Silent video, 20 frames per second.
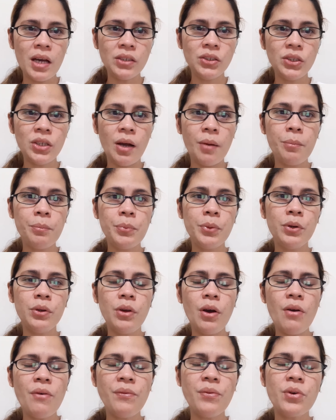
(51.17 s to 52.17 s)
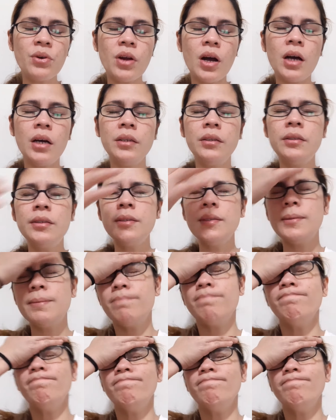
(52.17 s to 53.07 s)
a champion for others.